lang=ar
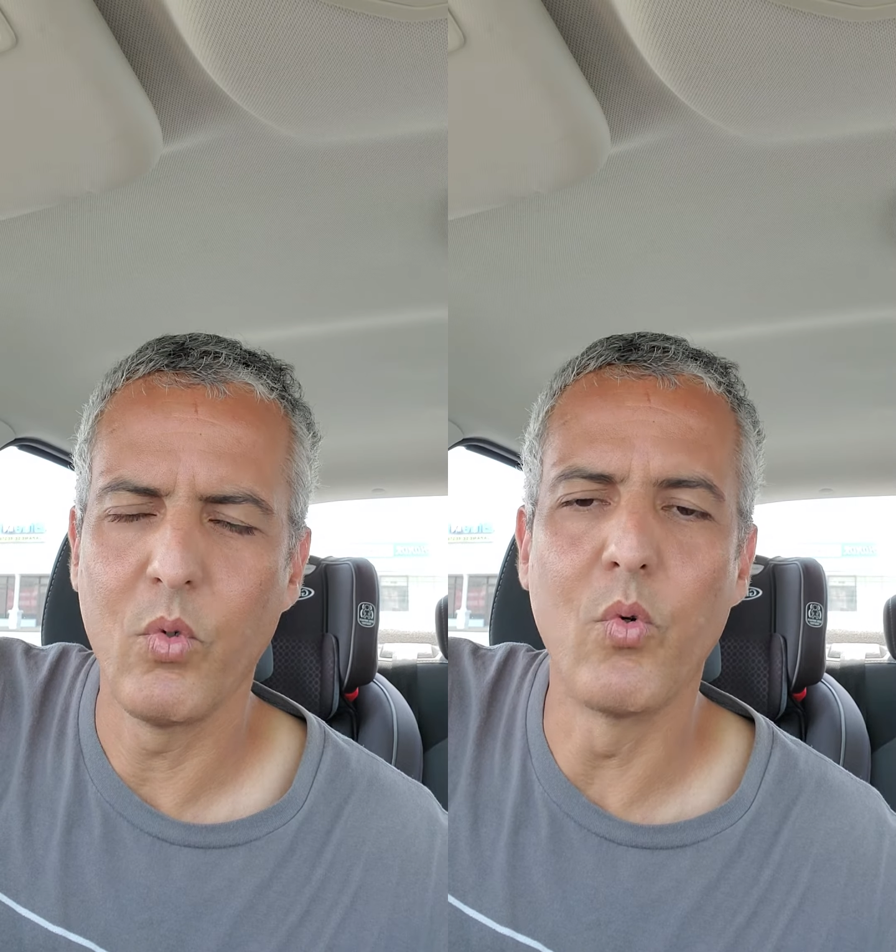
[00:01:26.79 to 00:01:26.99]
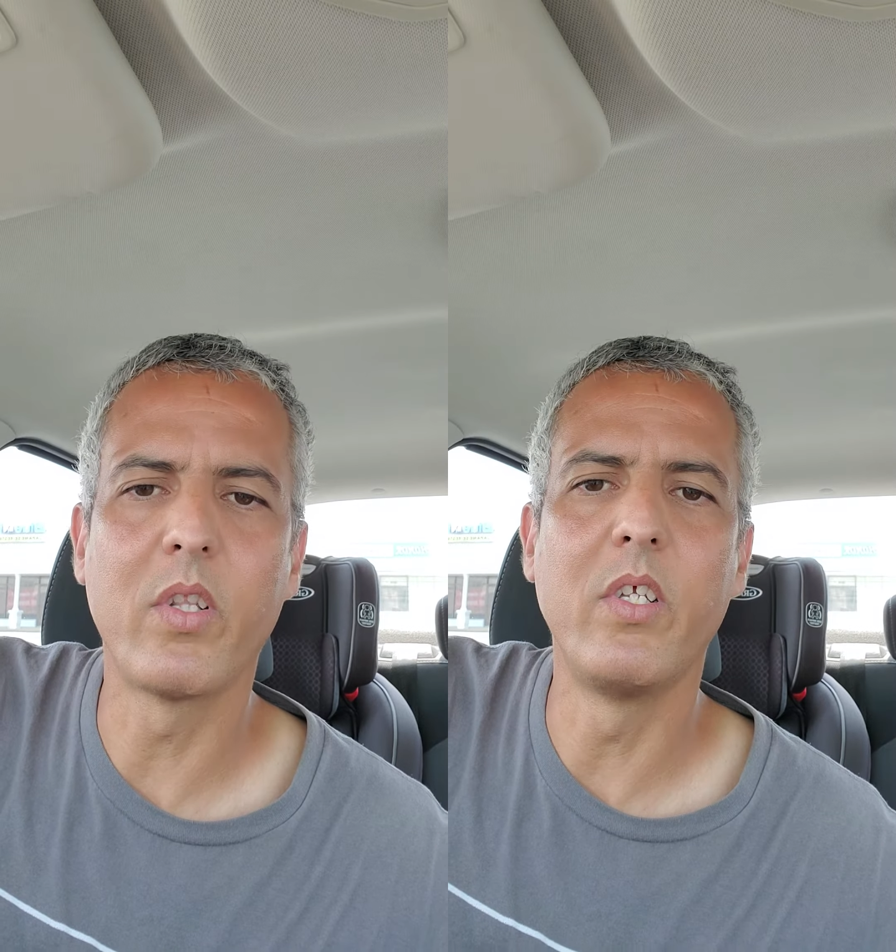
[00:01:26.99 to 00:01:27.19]

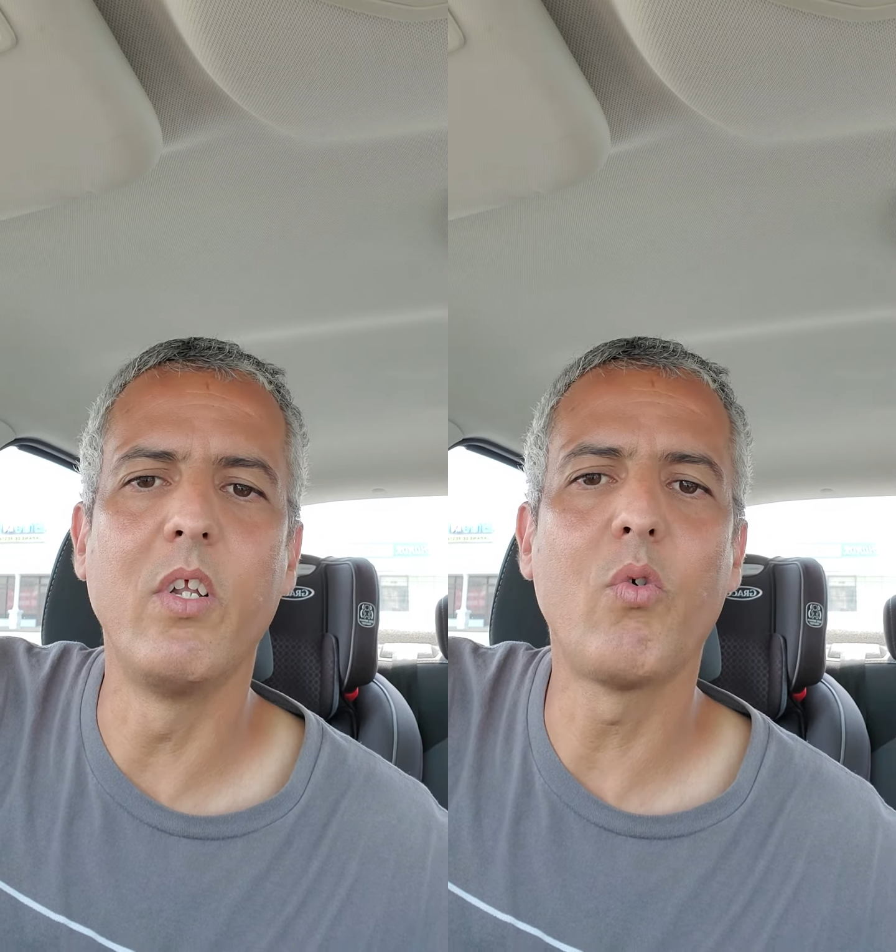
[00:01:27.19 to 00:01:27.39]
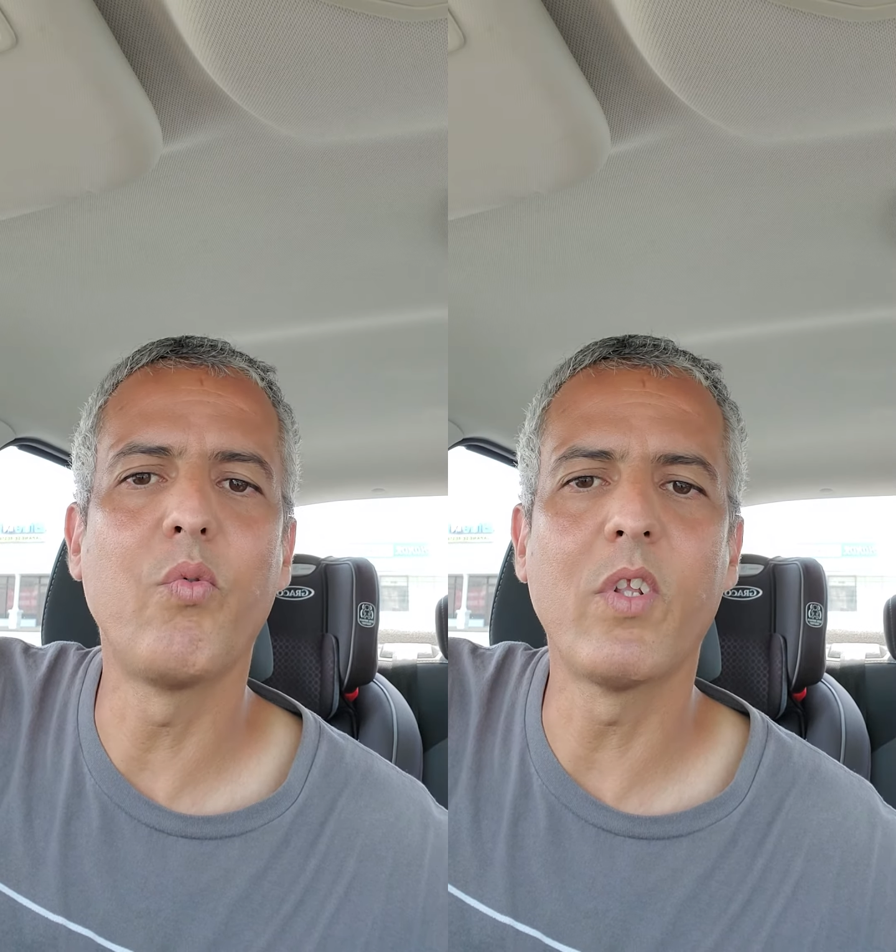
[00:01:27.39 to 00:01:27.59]
ورا
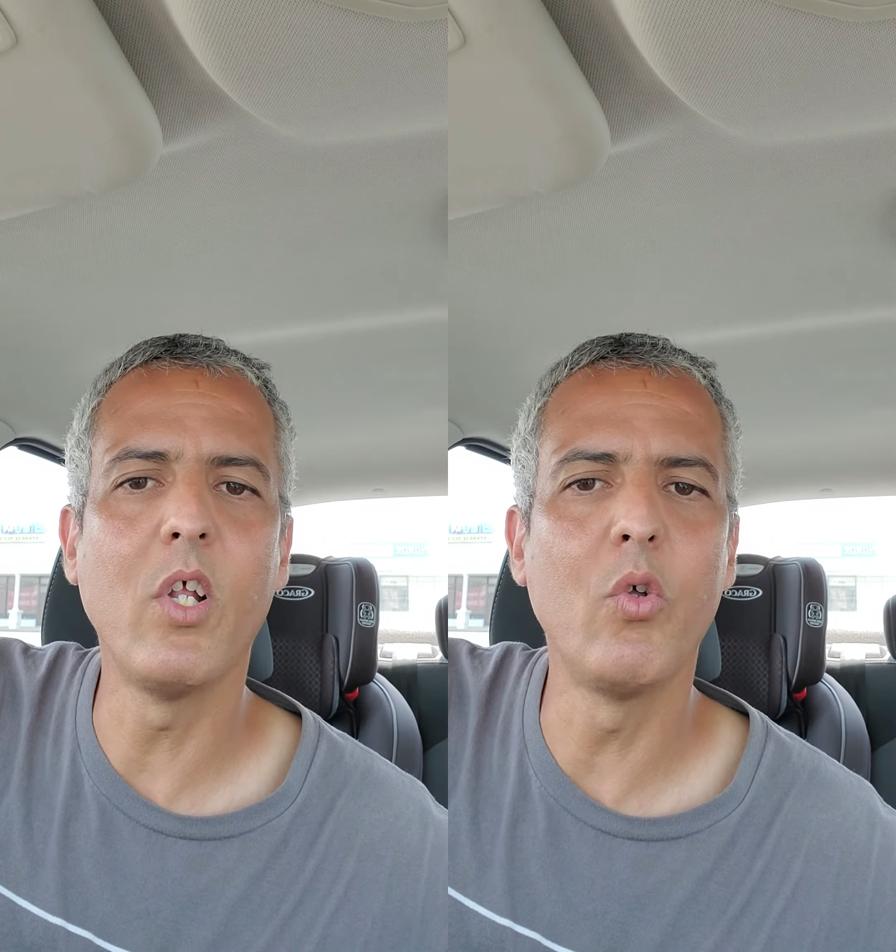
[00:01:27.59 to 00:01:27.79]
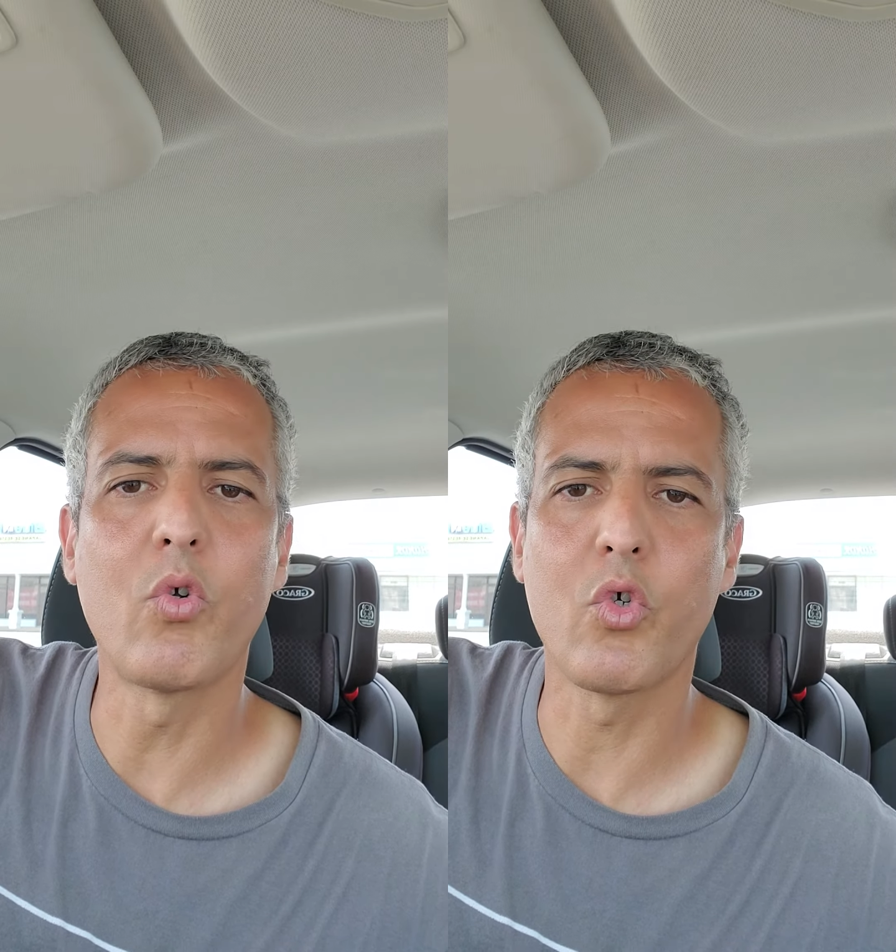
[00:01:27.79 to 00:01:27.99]
كنت
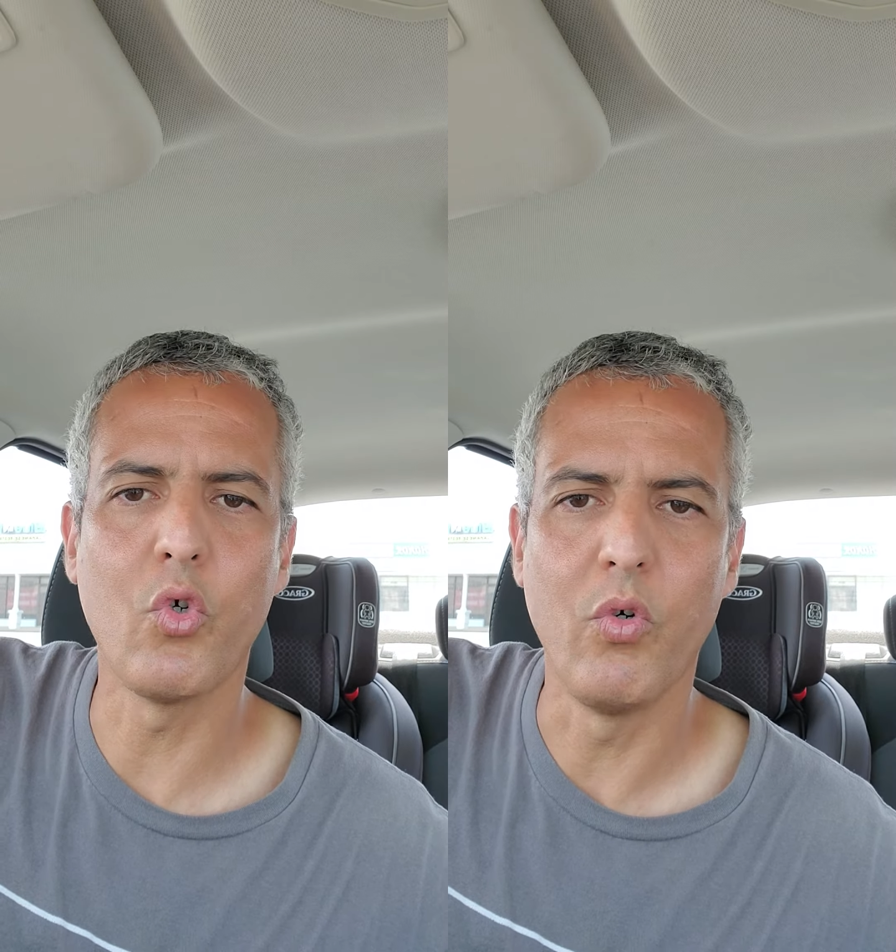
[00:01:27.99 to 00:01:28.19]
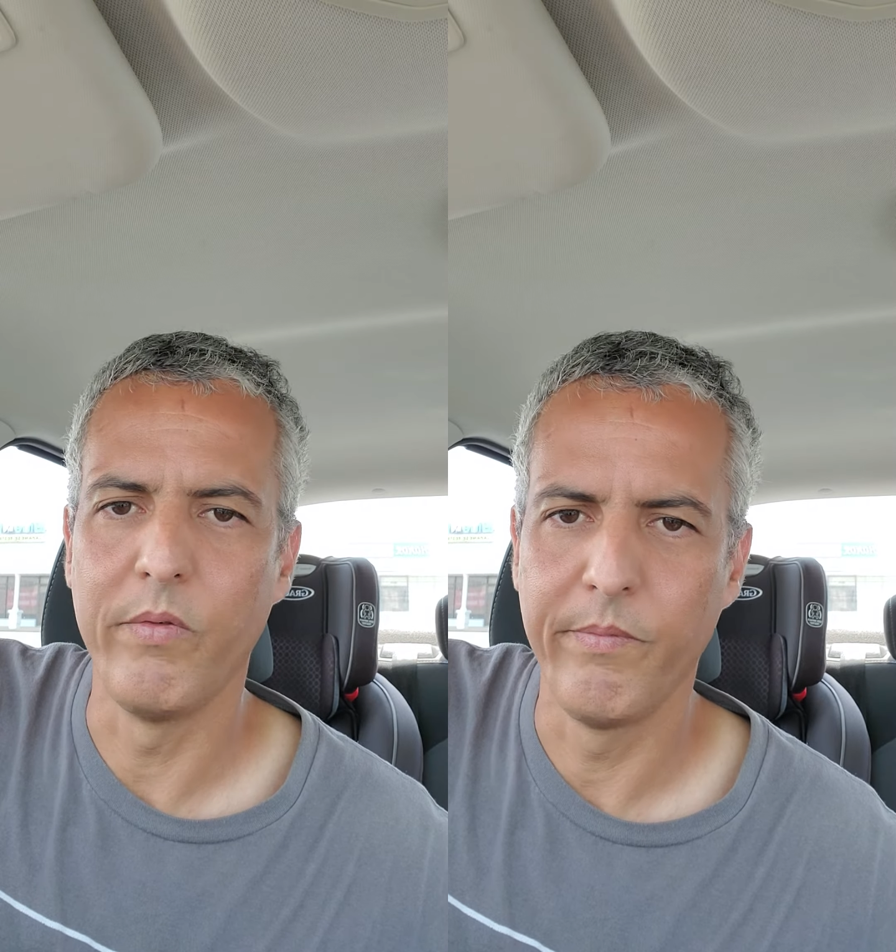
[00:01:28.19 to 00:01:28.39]
فتح لورجو